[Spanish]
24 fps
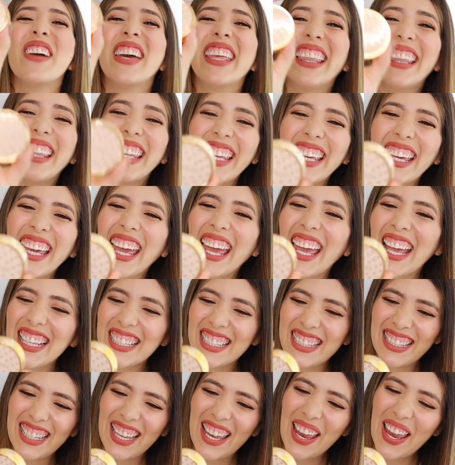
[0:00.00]
Pedí
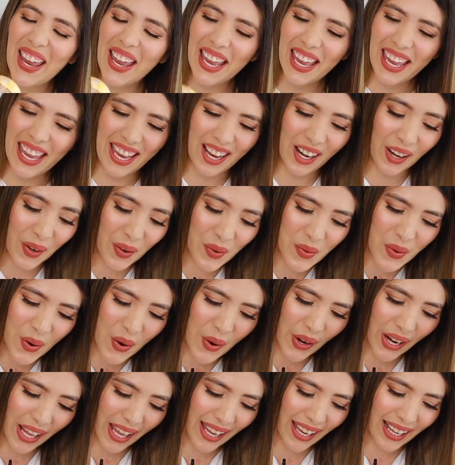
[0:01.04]
este eh,
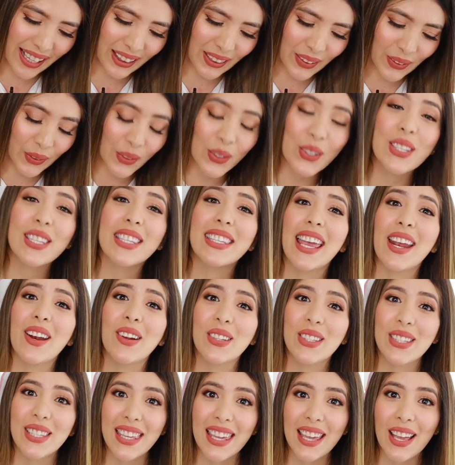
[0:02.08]
rubor en el tono
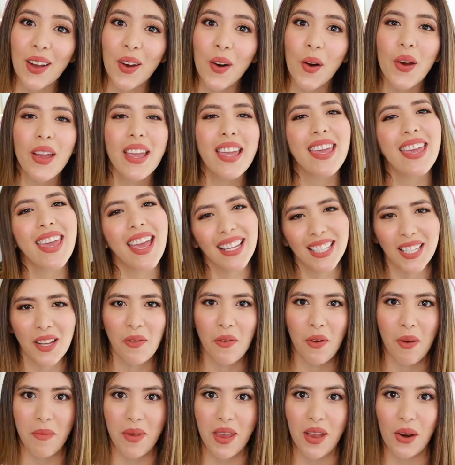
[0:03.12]
05 y ese
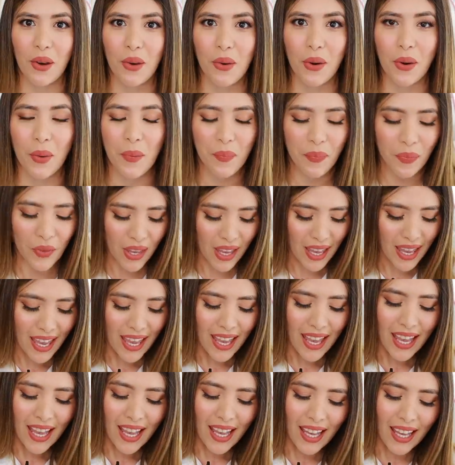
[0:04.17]
fue mi error.
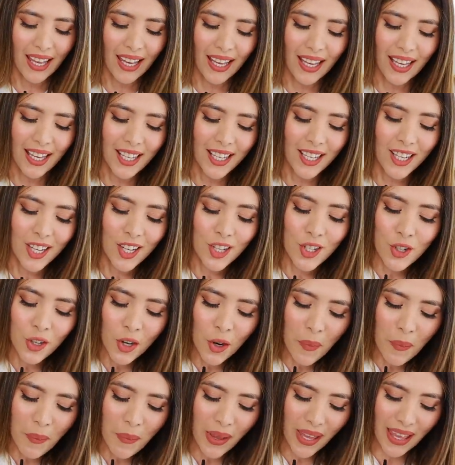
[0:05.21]
Yo lo
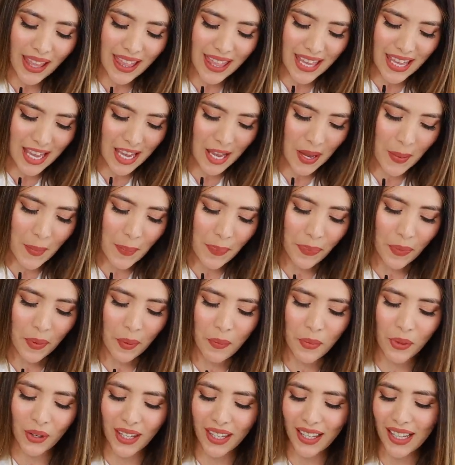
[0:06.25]
pedí
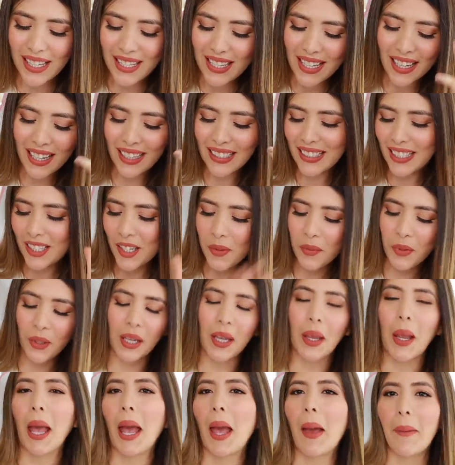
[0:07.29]
porque decía así como
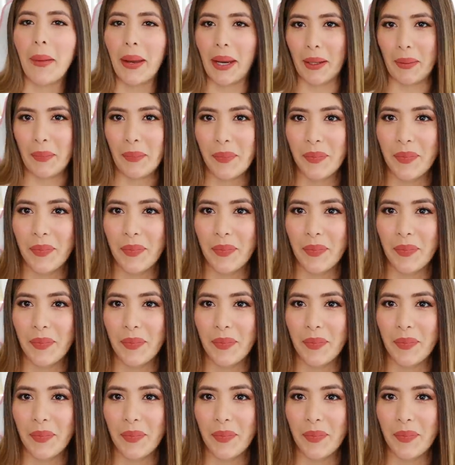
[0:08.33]
que, a ver,